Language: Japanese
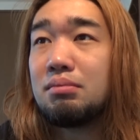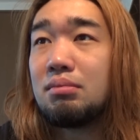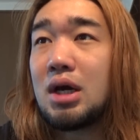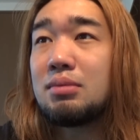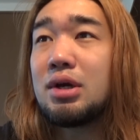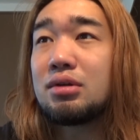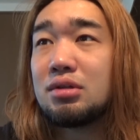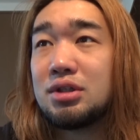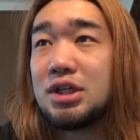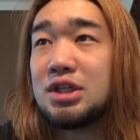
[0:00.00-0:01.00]
〇〇
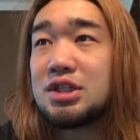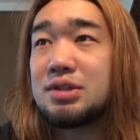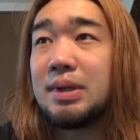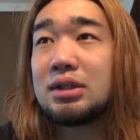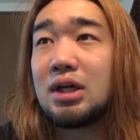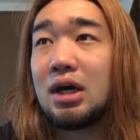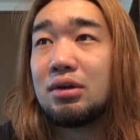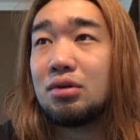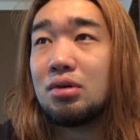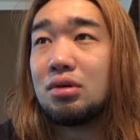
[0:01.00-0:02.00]
くんに柴田
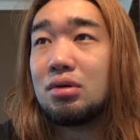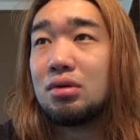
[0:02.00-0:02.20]
の